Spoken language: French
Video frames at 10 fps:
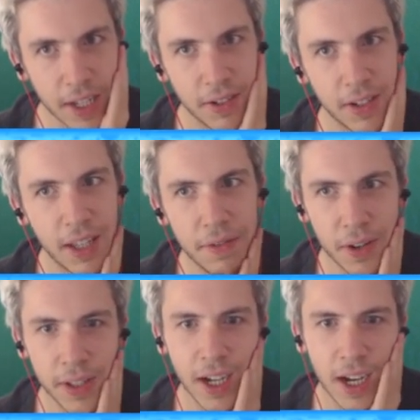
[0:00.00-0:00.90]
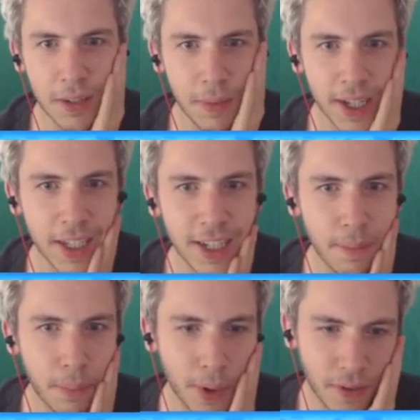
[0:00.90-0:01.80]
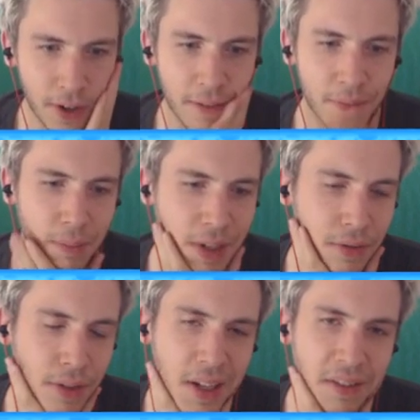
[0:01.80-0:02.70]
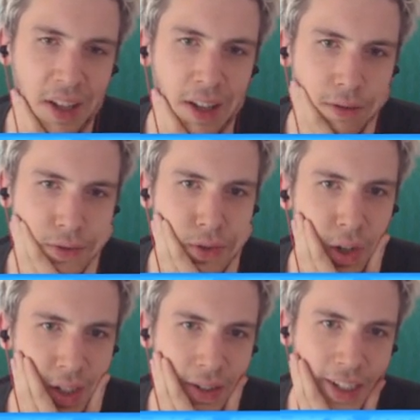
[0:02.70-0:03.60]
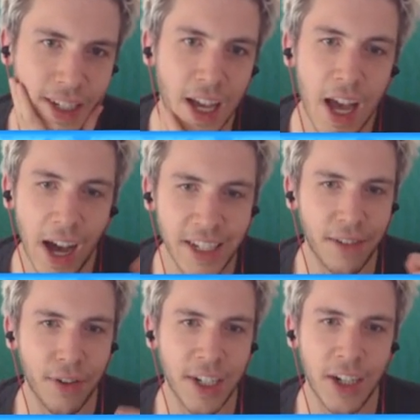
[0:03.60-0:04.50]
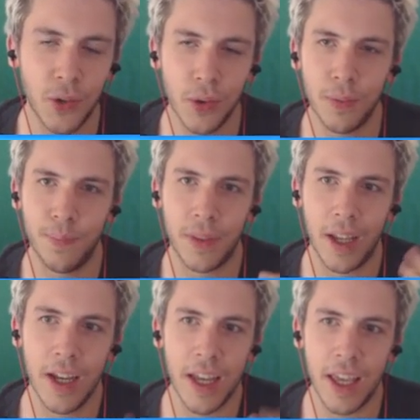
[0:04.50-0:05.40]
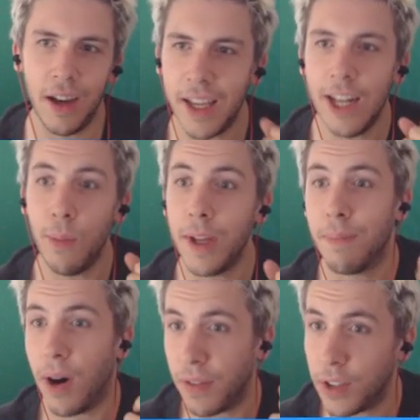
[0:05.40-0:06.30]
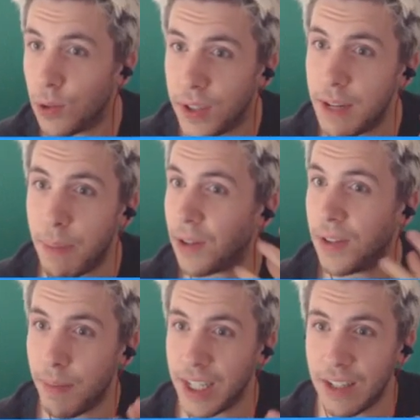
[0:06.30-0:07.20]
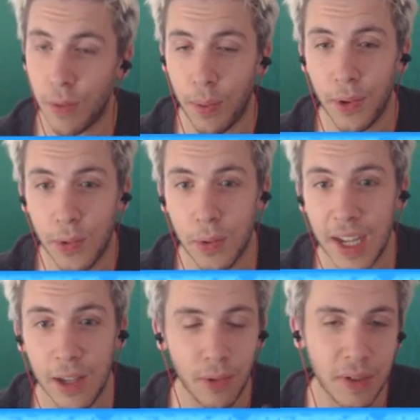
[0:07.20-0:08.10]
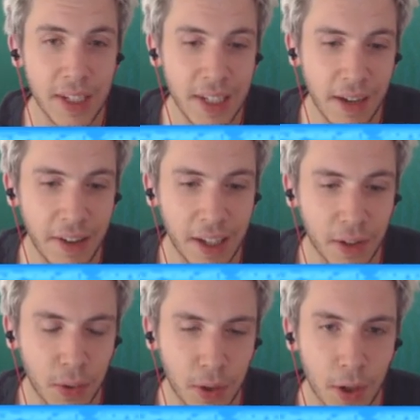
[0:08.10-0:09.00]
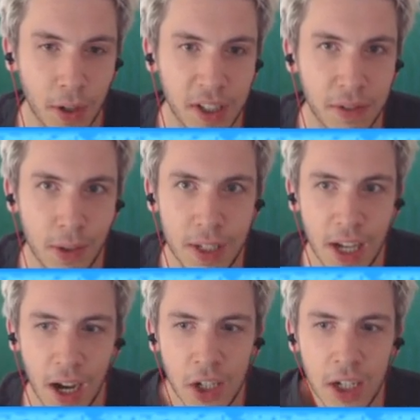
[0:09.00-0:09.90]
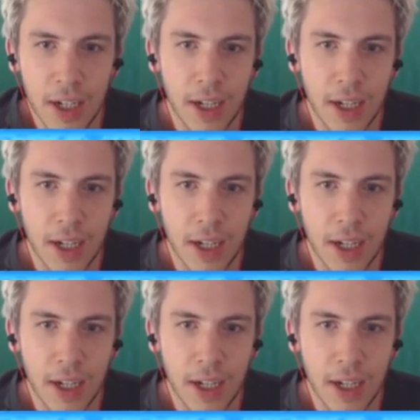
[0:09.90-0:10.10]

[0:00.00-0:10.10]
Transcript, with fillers: c'est du défi du tirage mais avec des sapeurs, voilà, ça vous le savez, je le sais aussi. À chaque fois j'ai le doute, et euh, ils le mettent pas en fait. Tu le sais pas, tu sais pas s'ils vont prendre ton deck ou si ça va être un truc euh, défi du tirage.